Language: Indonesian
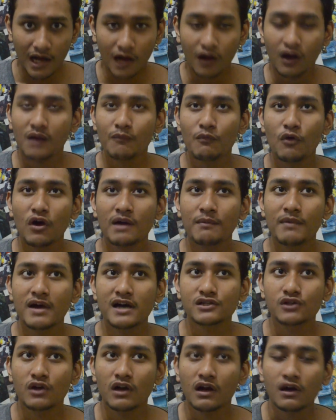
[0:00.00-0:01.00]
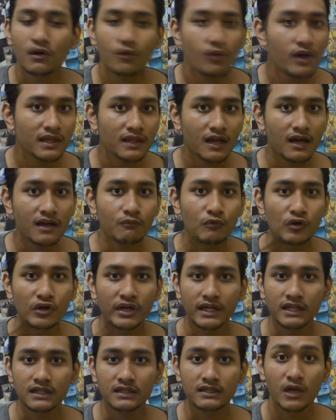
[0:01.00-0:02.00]
kalau mau ngebahas soal kekuatan
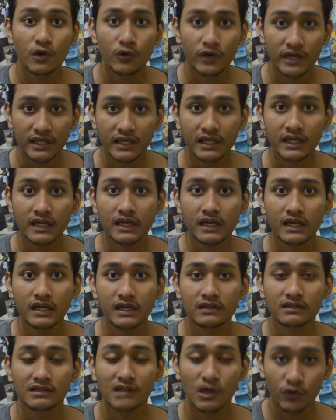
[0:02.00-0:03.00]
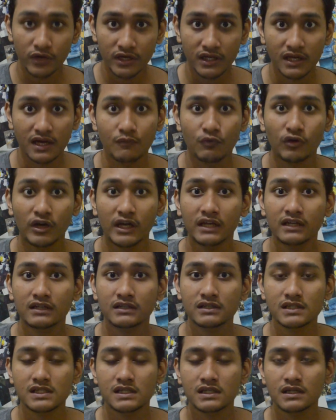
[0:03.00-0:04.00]
mungkin sejauh ini sejauh ini ya mungkin
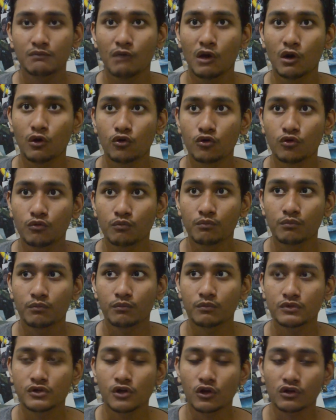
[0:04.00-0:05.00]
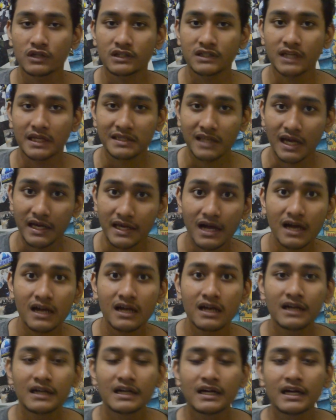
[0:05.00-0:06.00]
sebelum Doctor Strange tayang
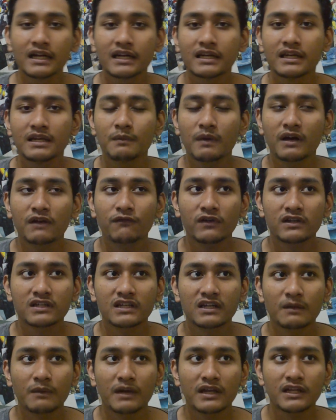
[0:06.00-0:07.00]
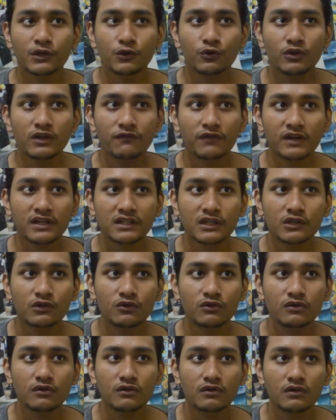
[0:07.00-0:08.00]
di Marvel Cinematic Universe
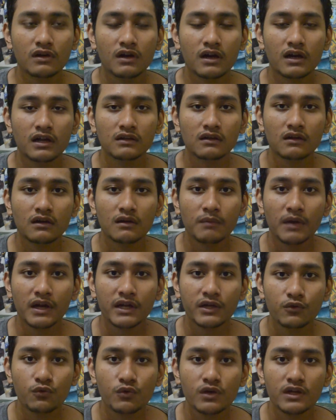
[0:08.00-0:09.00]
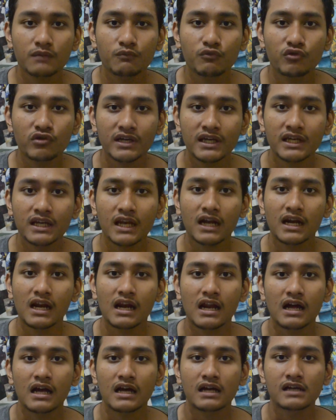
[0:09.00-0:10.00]
itu karakter yang paling kuat mungkin
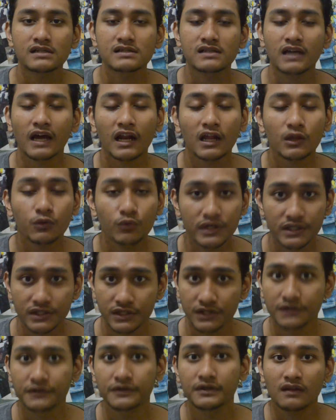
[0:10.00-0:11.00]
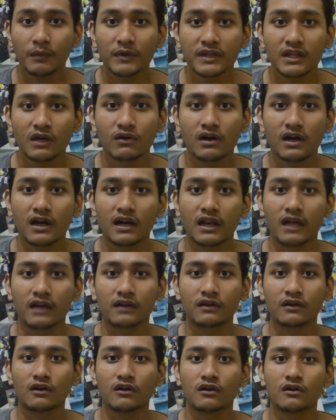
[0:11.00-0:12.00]
adalah Scarlet Witch tapi tahu nggak kalian
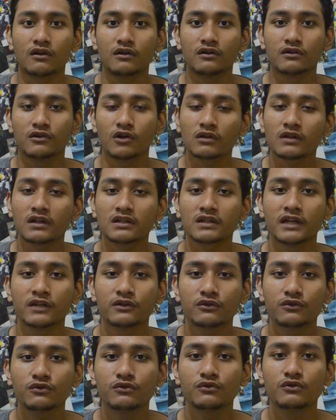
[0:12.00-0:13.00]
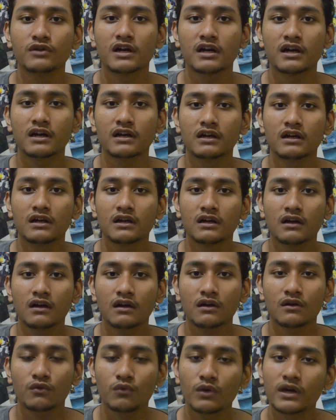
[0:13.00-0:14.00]
kalau Doctor Strange itu juga
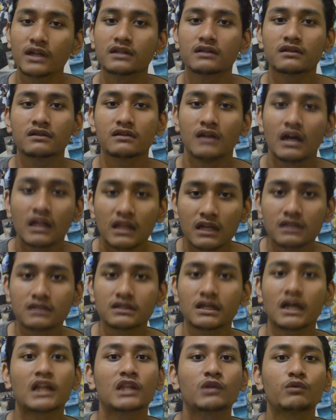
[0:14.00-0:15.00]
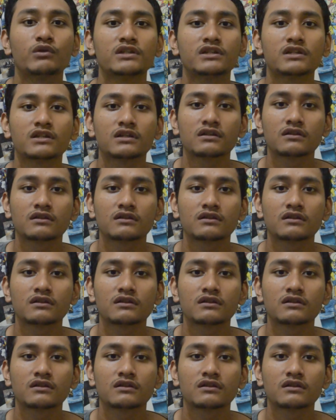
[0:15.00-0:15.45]
kuat di atas Scarlet Witch